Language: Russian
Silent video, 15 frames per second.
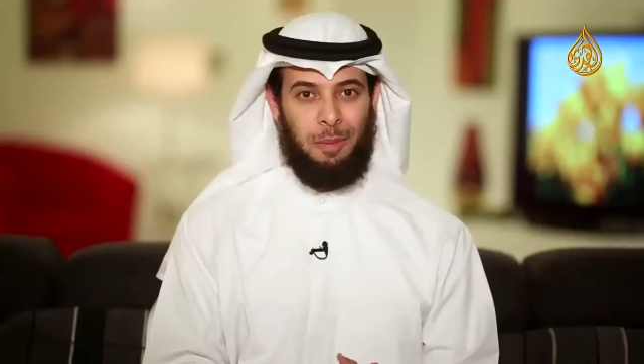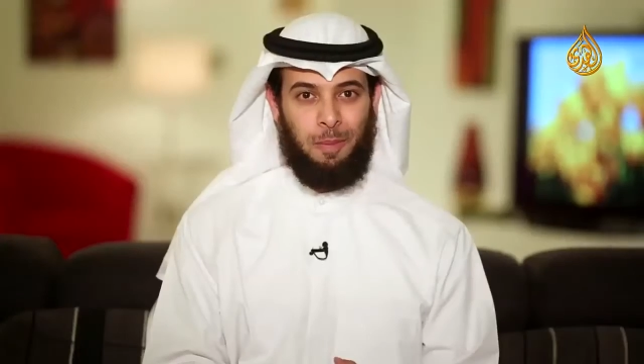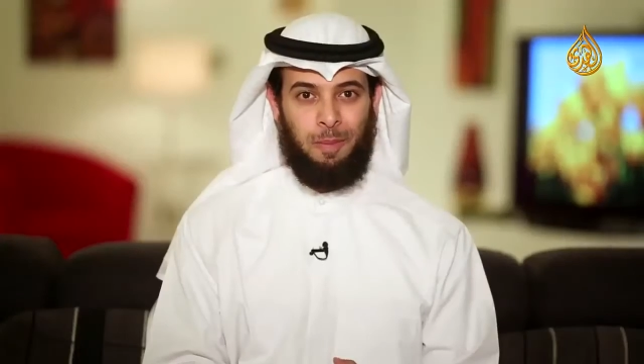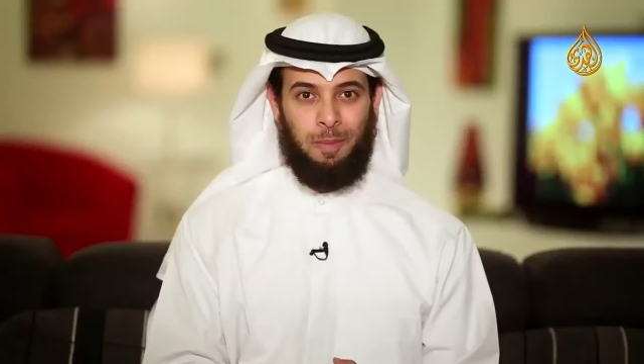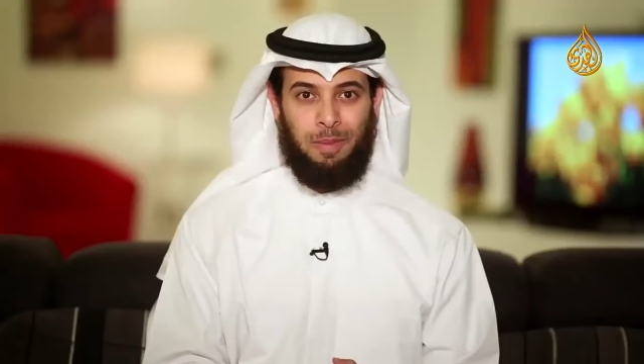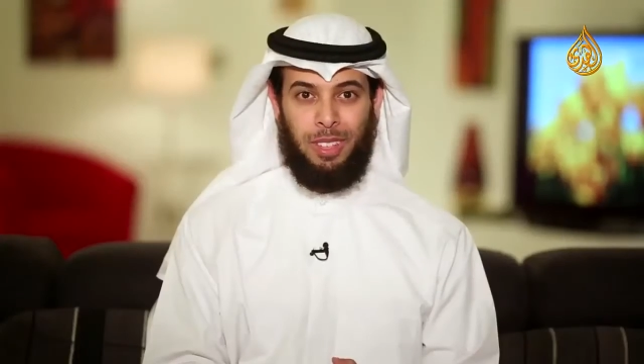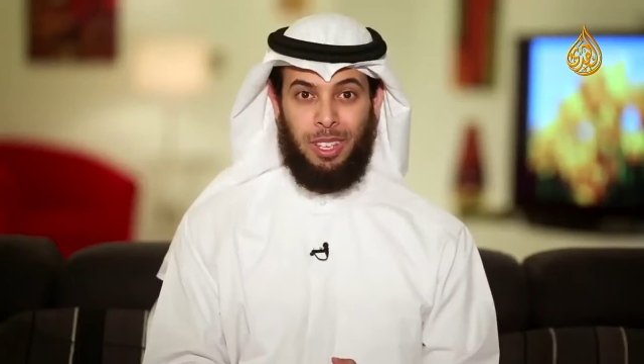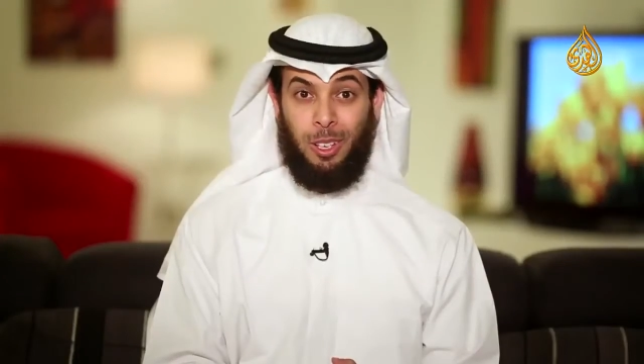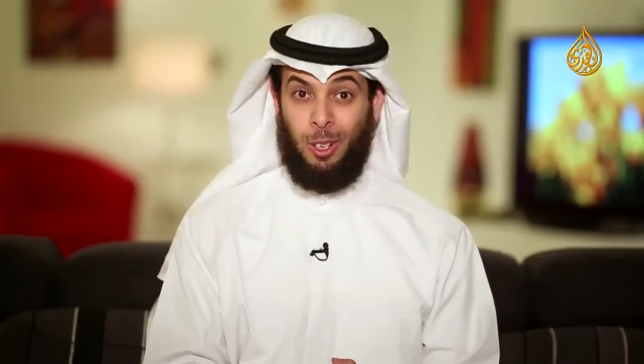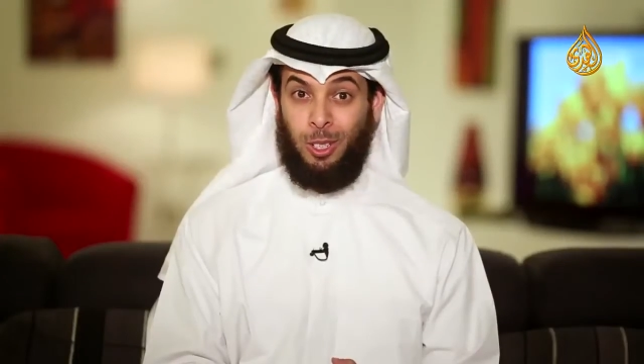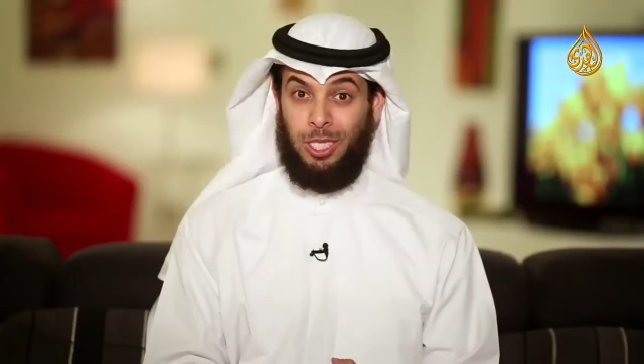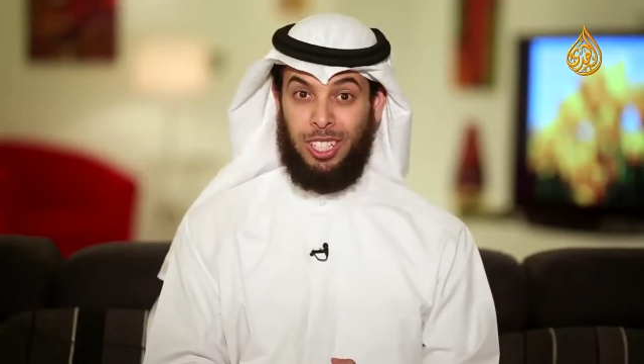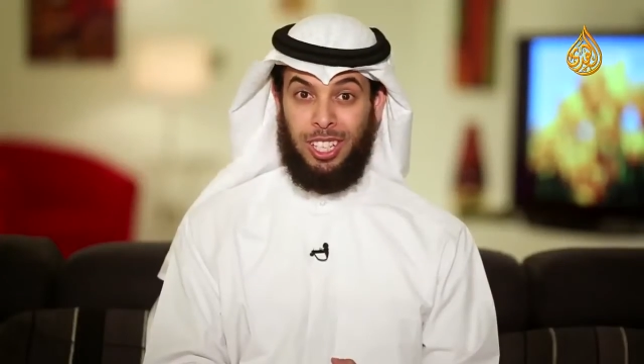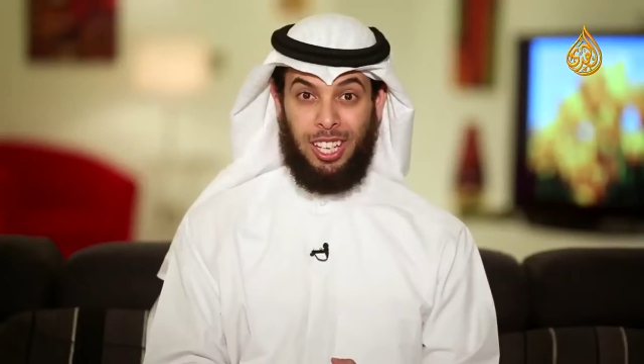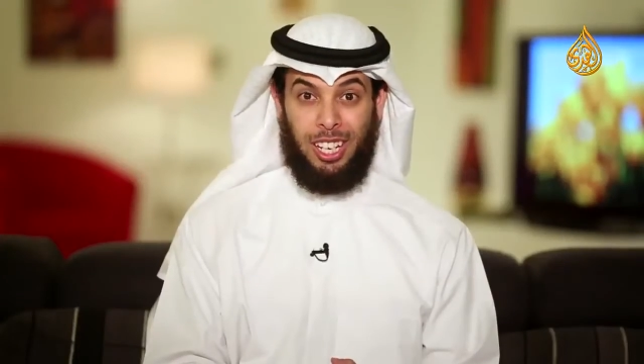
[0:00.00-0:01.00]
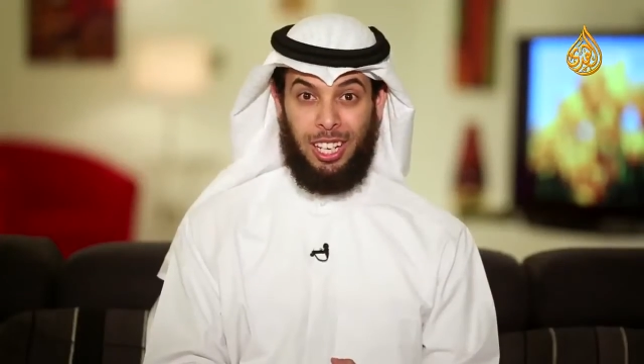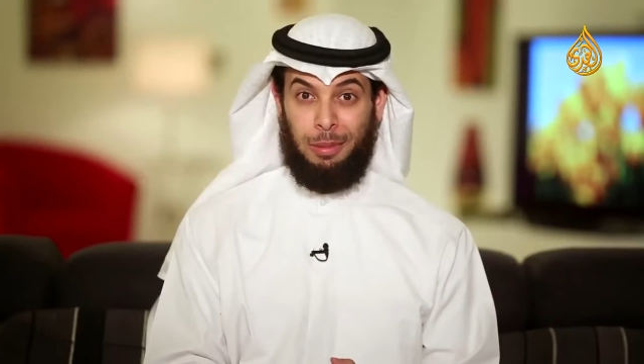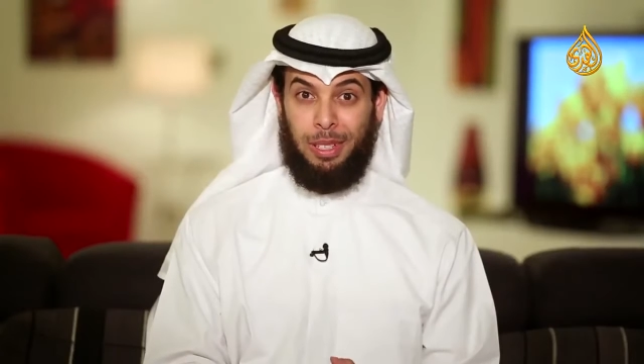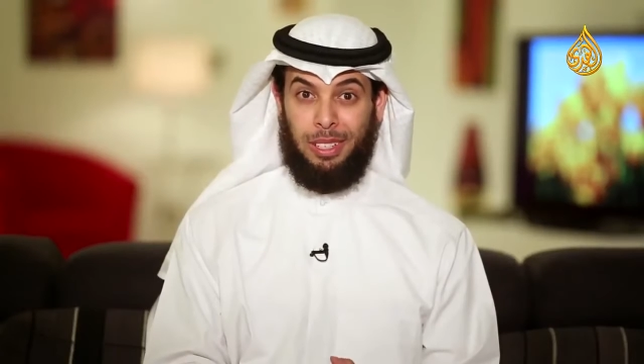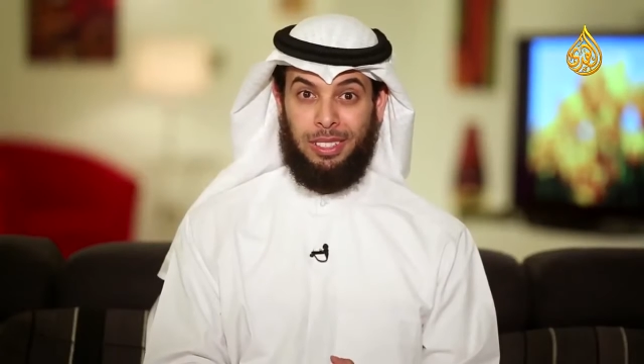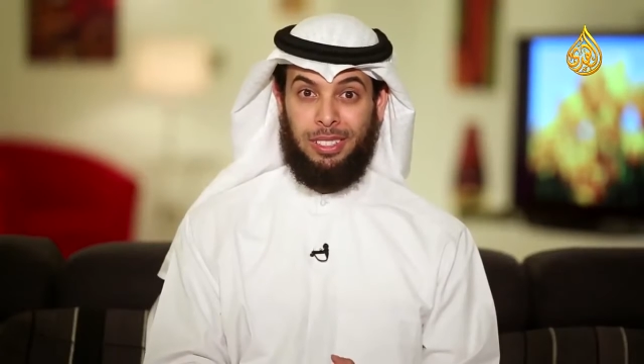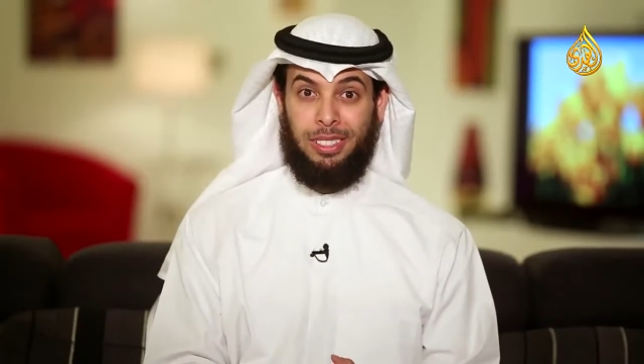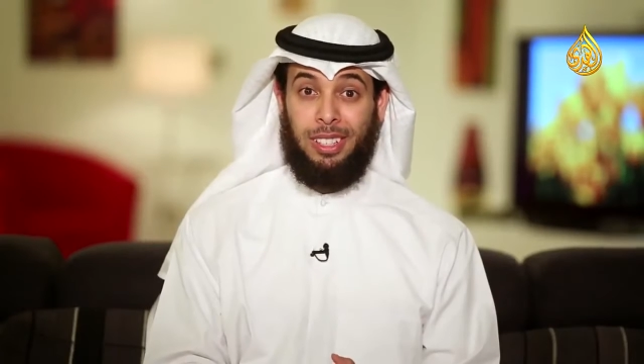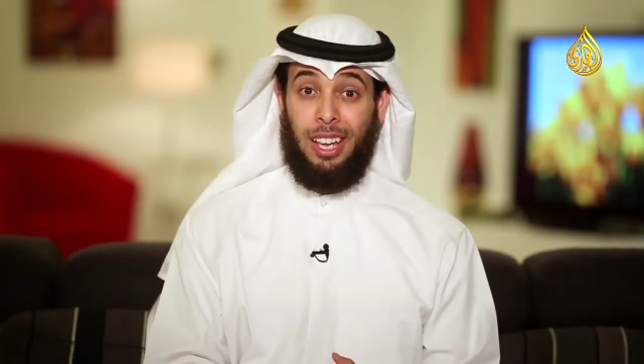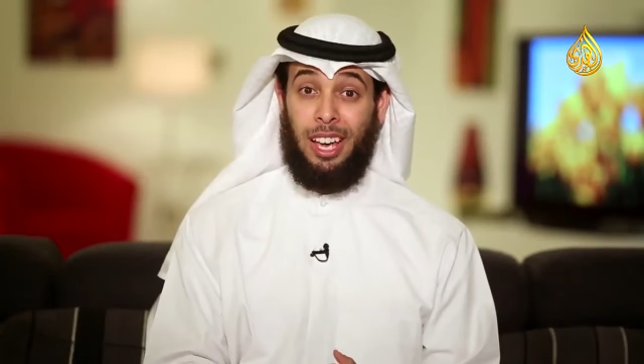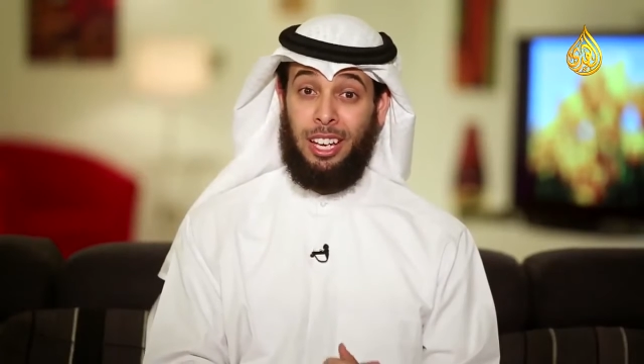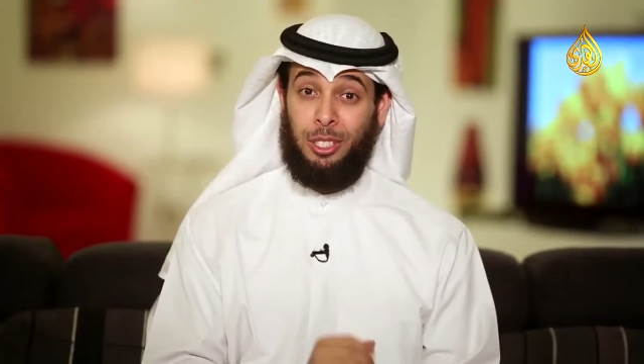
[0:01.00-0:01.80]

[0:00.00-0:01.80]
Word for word: брат, уважаемая сестра,